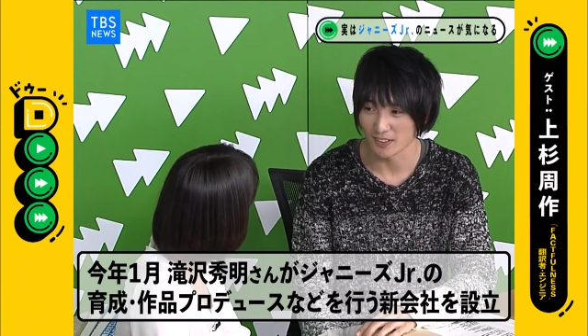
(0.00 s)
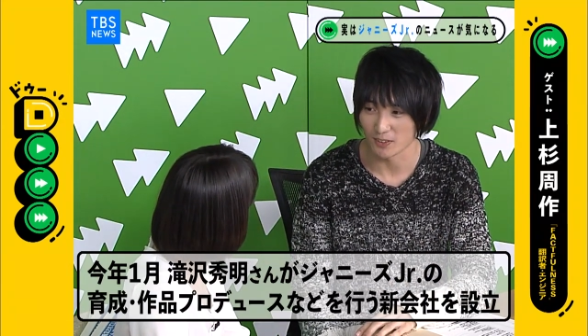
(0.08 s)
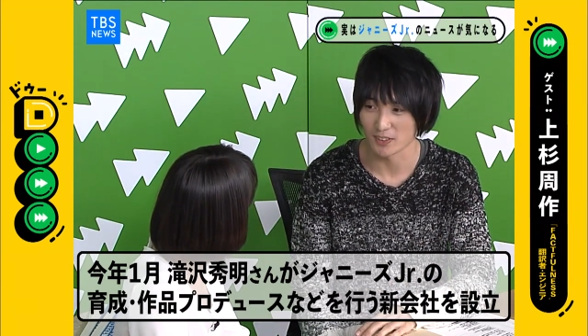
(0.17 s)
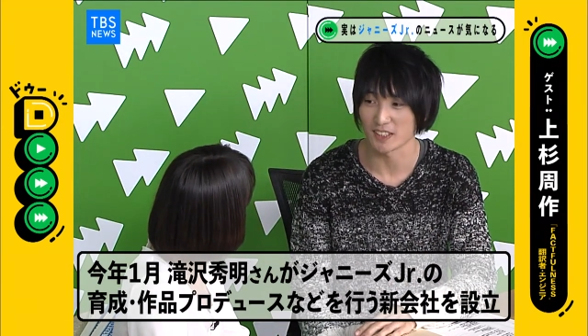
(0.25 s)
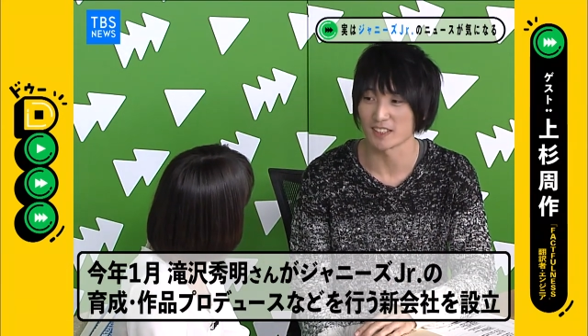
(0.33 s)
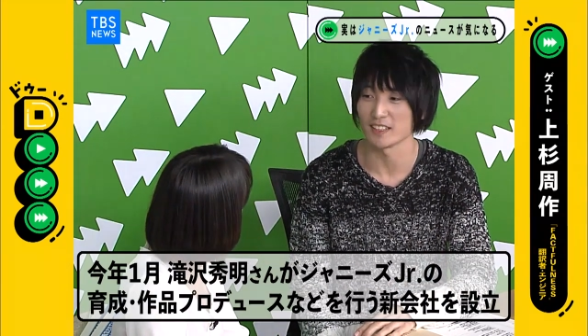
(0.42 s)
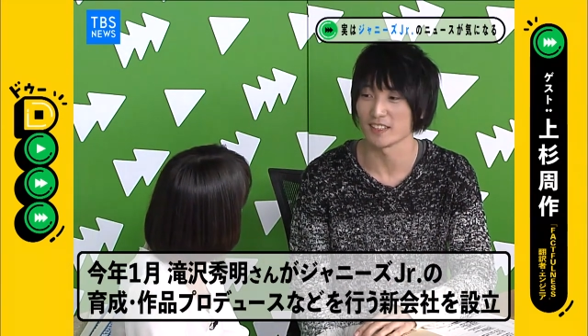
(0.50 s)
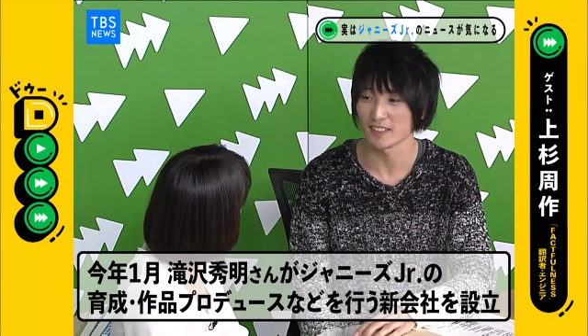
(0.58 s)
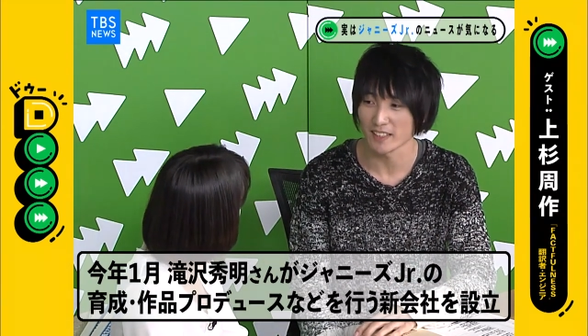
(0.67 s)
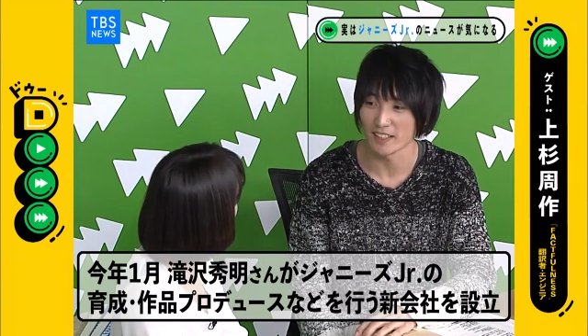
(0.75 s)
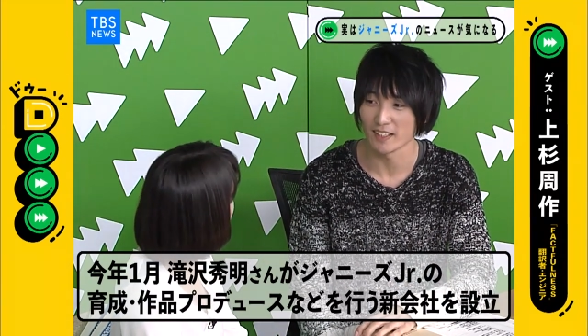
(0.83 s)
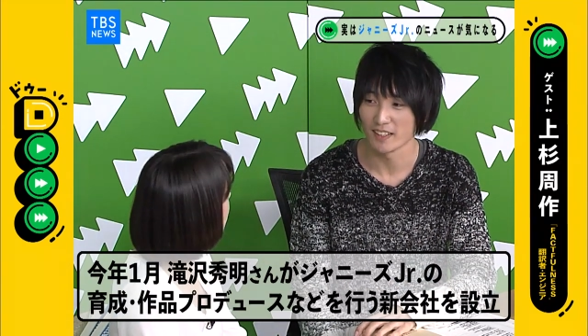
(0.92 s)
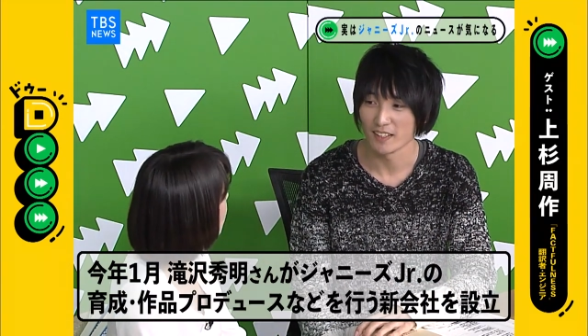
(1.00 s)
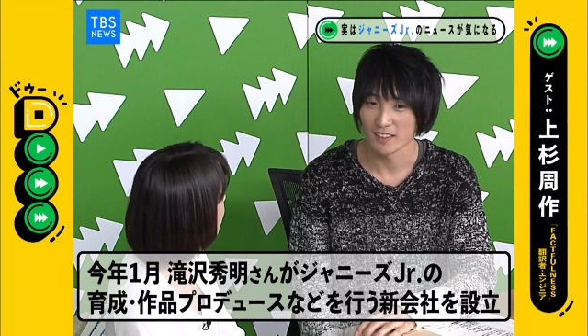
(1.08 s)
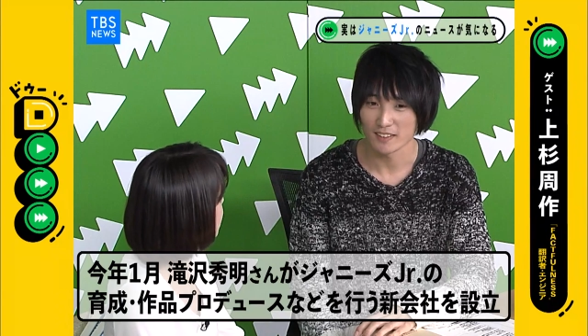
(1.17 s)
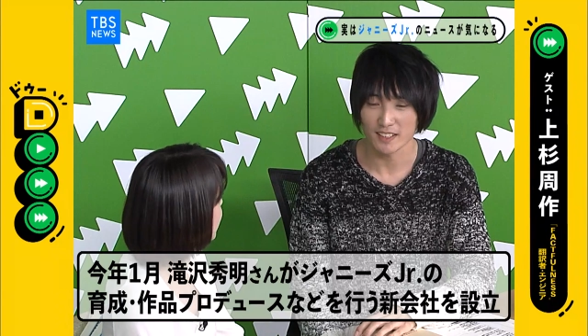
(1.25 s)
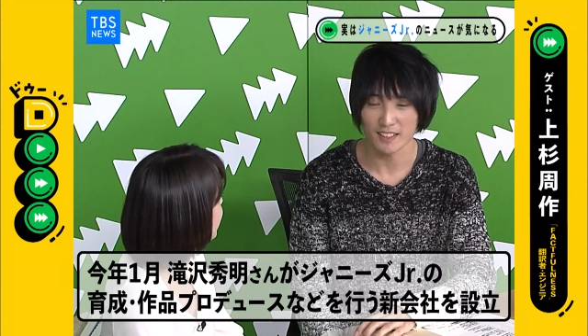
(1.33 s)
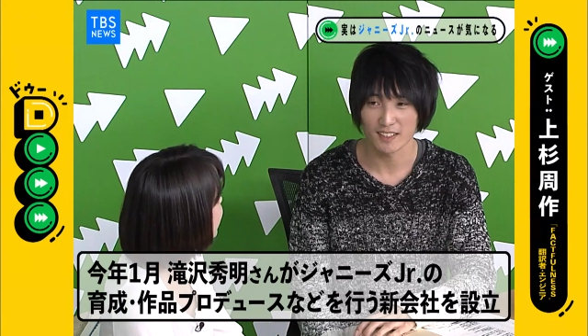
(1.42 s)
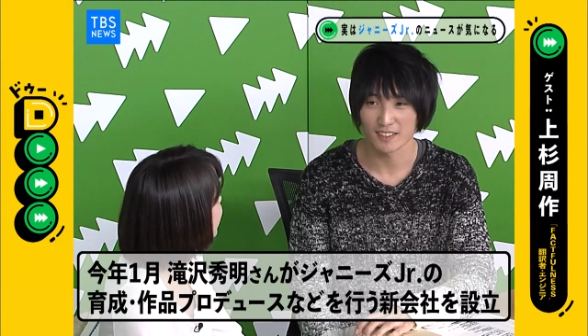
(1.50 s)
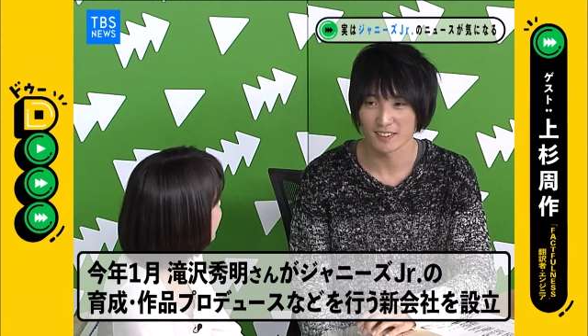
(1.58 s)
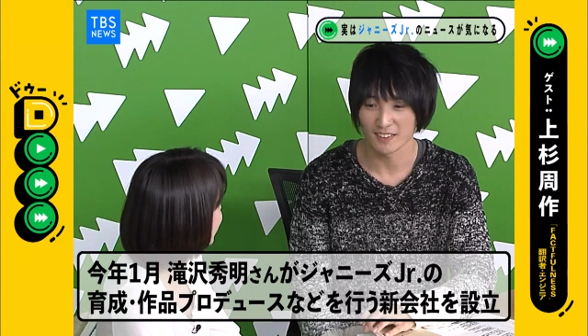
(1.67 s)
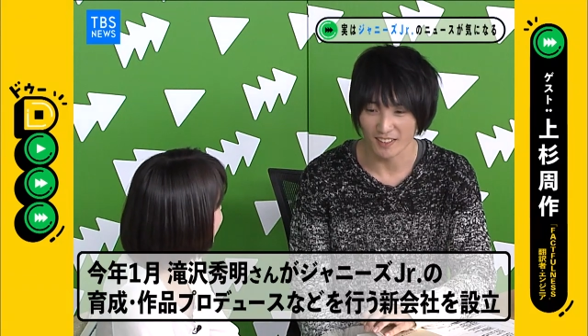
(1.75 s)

おっしゃっていて、おっしゃっていて、